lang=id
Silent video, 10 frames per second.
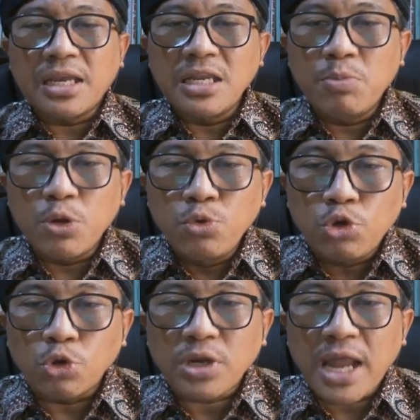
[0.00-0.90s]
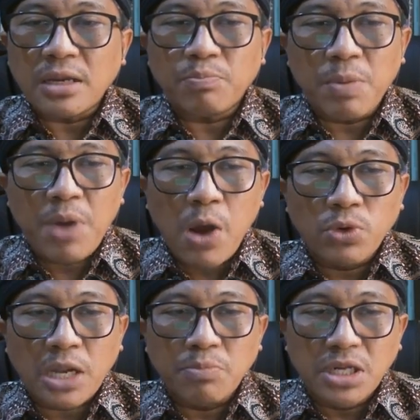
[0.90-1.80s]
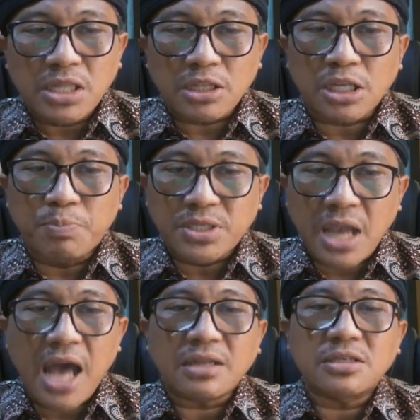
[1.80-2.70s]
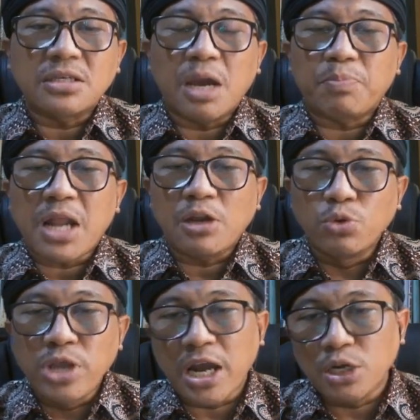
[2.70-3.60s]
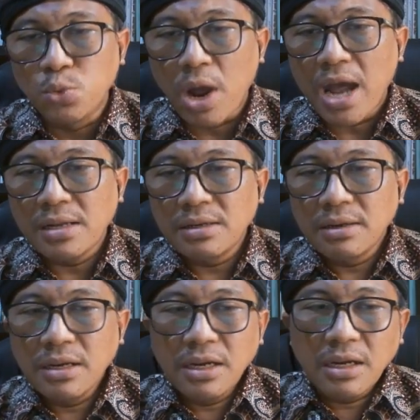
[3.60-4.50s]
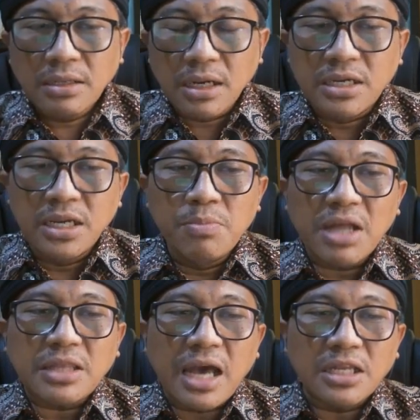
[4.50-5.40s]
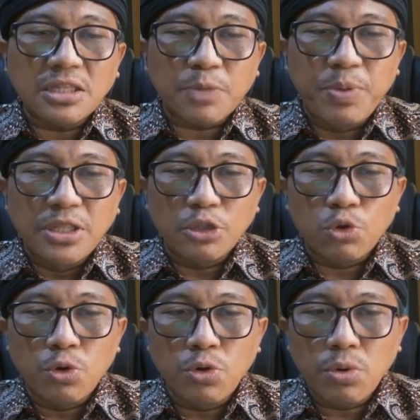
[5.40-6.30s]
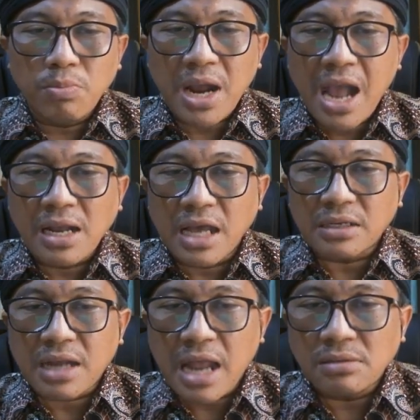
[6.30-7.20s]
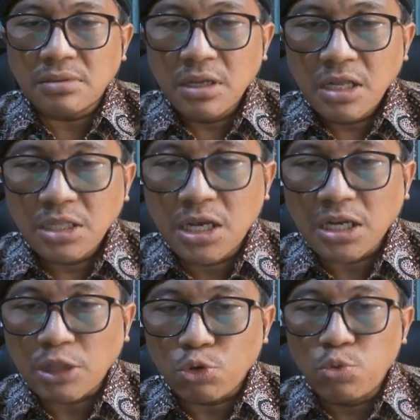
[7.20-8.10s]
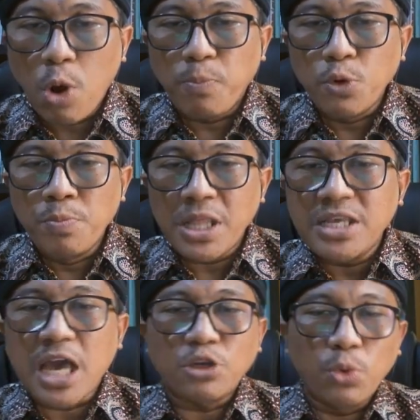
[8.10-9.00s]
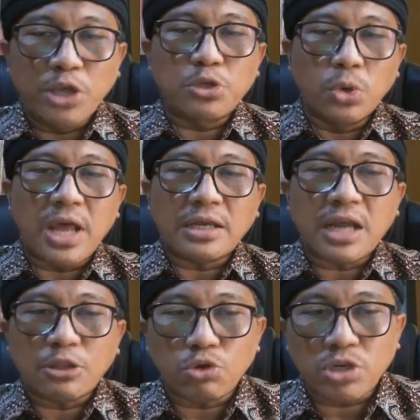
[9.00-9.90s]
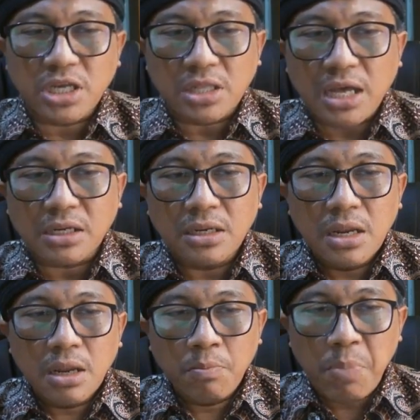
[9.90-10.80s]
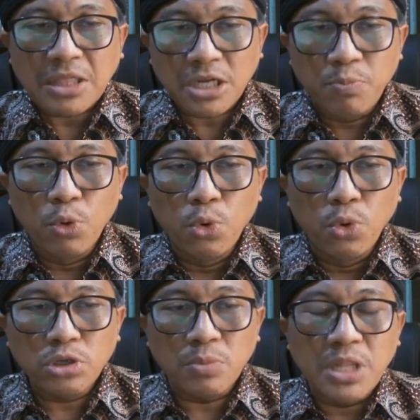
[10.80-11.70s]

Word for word: kini meluncurkan pembangunan militer terbesar sejak Perang Dunia Kedua. Negeri matahari terbit itu menganggarkan 320 miliar US dollar atau sekitar 4.997